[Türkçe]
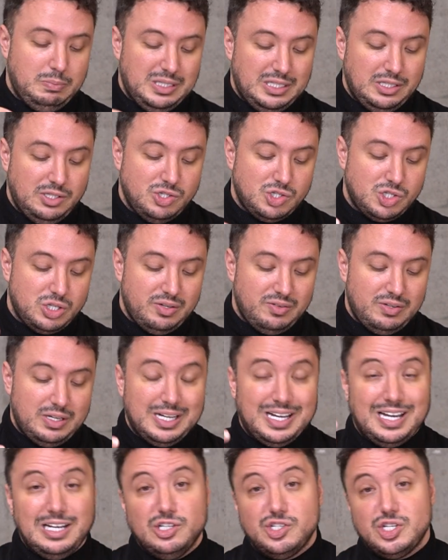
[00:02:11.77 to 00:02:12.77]
birinci
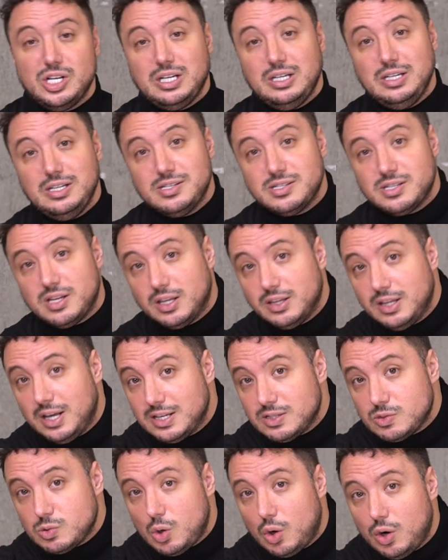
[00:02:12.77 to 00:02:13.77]
evine gelecek
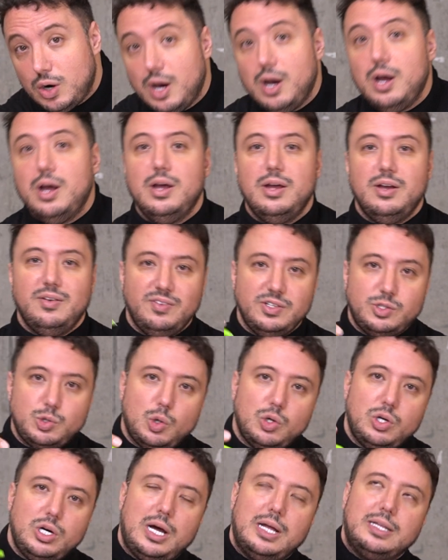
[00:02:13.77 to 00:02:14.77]
Nisan'dan sonra ve
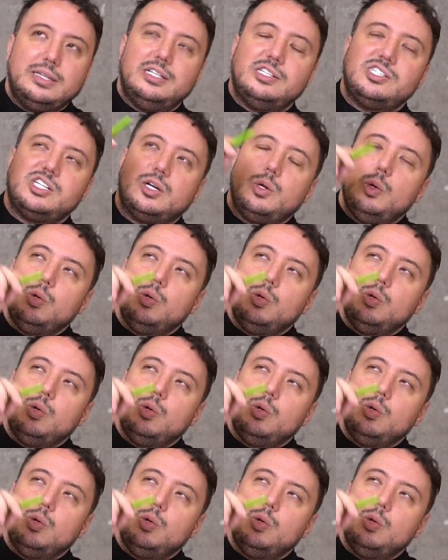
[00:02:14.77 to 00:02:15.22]
çok rahatlatacak.